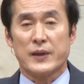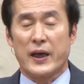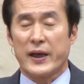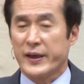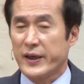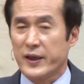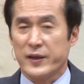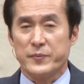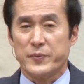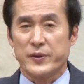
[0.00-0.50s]

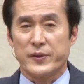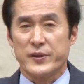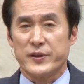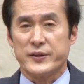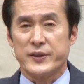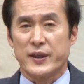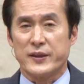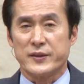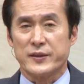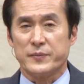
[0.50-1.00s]
하나님은
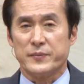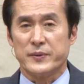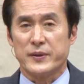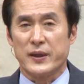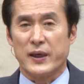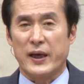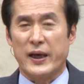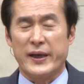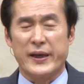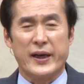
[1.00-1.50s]
그렇지 않습니다.
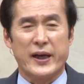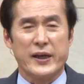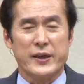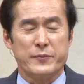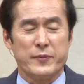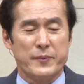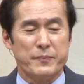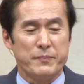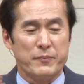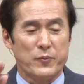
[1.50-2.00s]

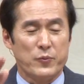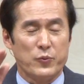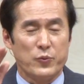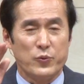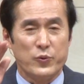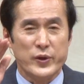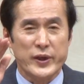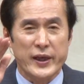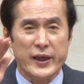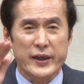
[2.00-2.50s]
하나님은
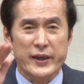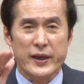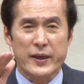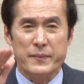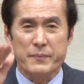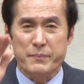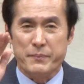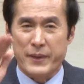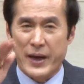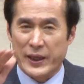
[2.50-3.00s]

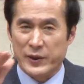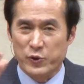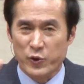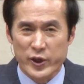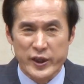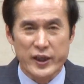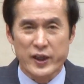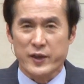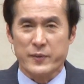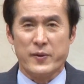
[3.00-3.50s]
우리에게
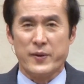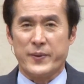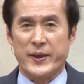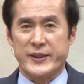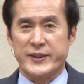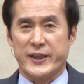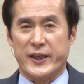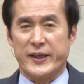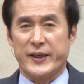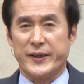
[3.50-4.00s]
만월의 여김을
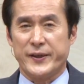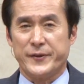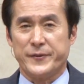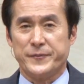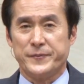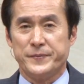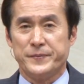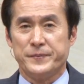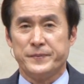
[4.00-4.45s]
받지 않아요.